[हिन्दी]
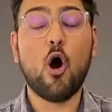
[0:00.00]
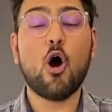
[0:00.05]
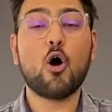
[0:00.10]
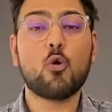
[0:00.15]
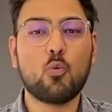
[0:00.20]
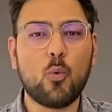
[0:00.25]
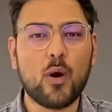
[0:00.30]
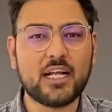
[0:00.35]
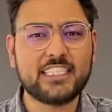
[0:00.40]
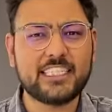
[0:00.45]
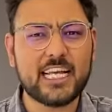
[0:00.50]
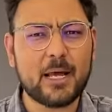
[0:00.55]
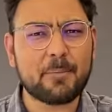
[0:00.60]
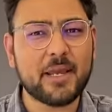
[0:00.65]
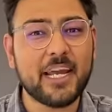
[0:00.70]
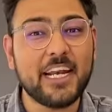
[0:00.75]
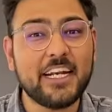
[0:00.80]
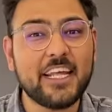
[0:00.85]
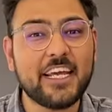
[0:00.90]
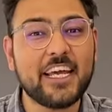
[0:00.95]
और व्हाट्सएप
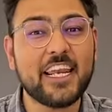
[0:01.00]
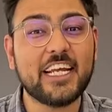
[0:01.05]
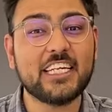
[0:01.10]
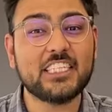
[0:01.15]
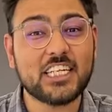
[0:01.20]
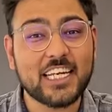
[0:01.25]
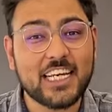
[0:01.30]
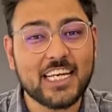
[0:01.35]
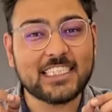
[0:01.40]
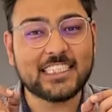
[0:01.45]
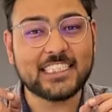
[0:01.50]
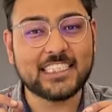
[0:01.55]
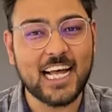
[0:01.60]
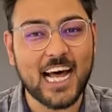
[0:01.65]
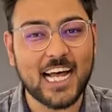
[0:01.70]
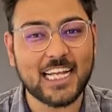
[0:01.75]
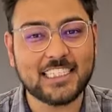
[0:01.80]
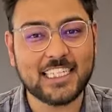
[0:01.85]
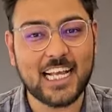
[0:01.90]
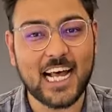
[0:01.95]
के इंटीग्रेशन के
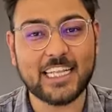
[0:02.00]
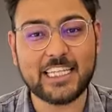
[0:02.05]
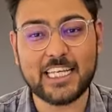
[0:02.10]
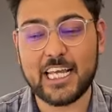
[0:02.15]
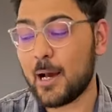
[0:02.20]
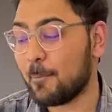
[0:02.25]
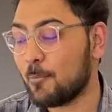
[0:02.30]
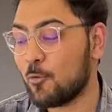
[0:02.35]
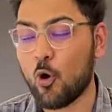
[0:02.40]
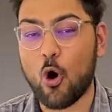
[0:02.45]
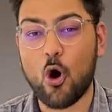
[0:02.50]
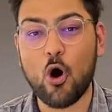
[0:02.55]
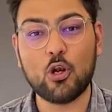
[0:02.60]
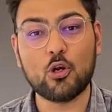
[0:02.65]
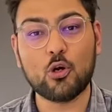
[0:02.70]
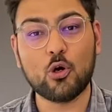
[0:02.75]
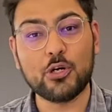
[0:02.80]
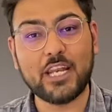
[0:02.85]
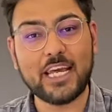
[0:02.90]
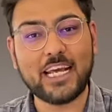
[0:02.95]
साथ साथ ही आप कॉल
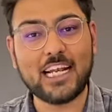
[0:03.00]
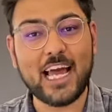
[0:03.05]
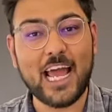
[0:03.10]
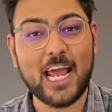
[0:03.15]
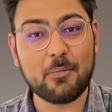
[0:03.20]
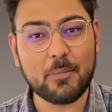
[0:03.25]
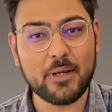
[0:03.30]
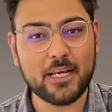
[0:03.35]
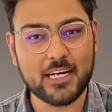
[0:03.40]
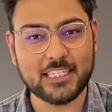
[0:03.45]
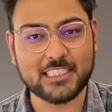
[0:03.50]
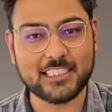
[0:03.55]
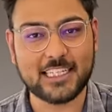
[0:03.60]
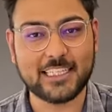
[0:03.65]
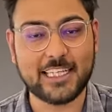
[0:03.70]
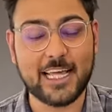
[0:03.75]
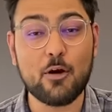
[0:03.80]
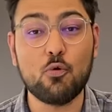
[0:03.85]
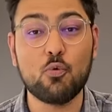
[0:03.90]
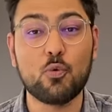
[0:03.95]
को डिक्लाइन भी कर
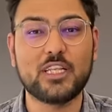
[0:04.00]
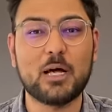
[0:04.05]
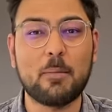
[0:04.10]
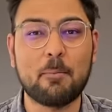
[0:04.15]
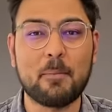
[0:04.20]
सकते हैं विद अ